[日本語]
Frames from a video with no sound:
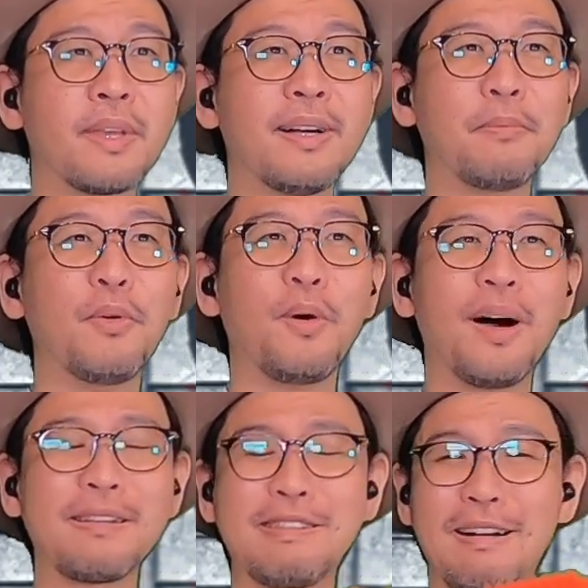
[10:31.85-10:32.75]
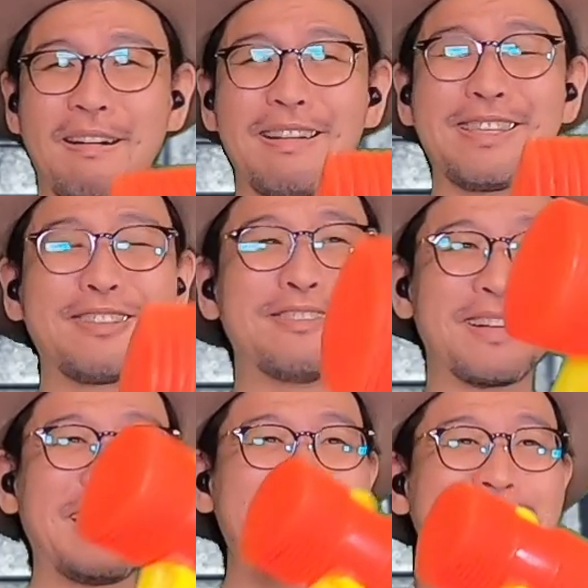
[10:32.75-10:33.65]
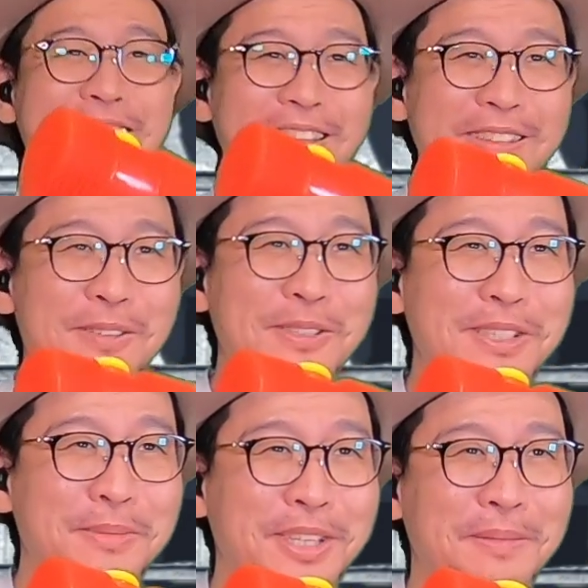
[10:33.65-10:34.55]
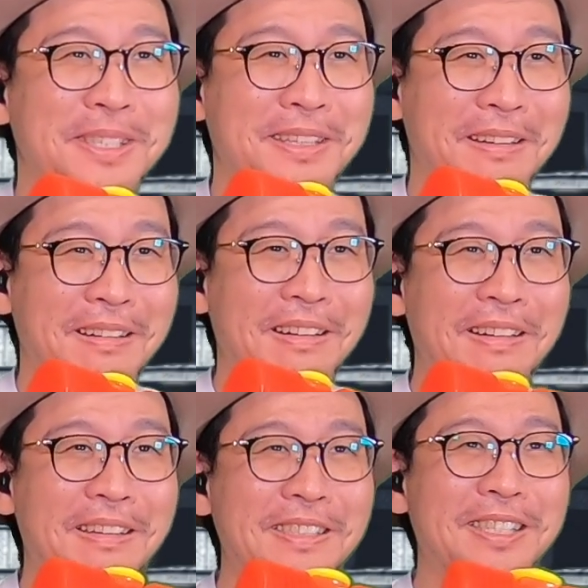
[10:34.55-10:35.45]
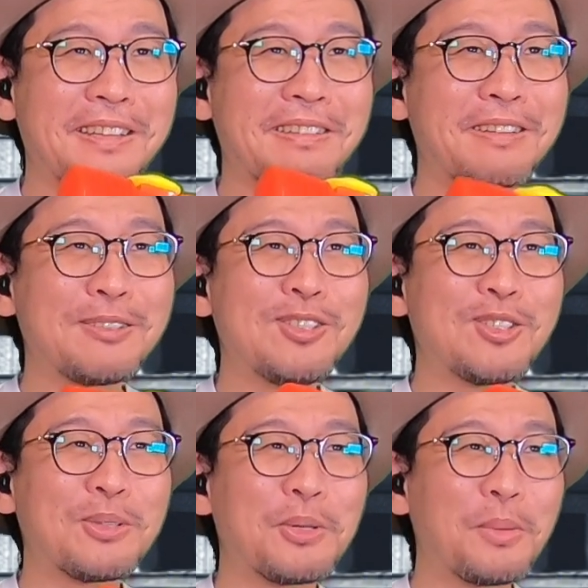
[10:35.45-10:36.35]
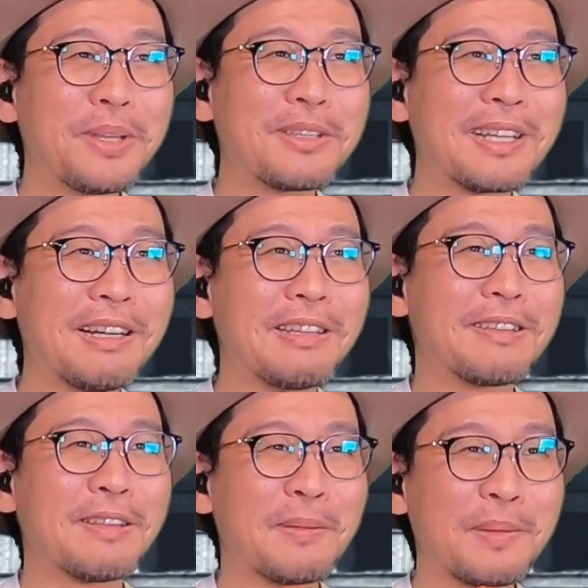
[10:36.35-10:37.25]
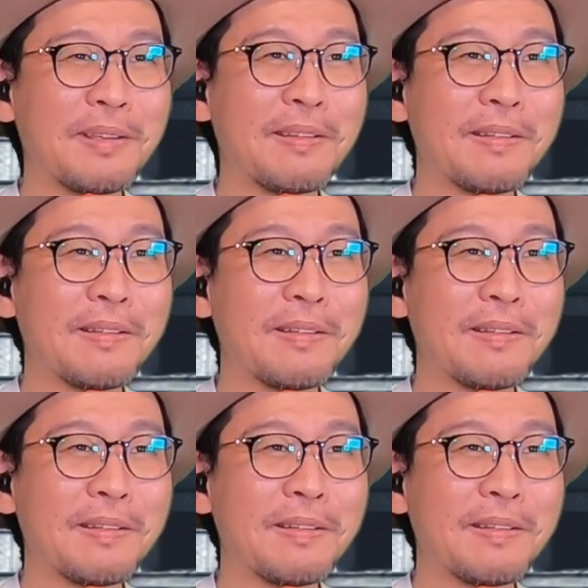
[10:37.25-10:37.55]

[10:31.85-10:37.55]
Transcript: てかもう、あれじゃん、アキくん完全に追い潰れてますやん。せっかく一緒に飲める機会だったのに。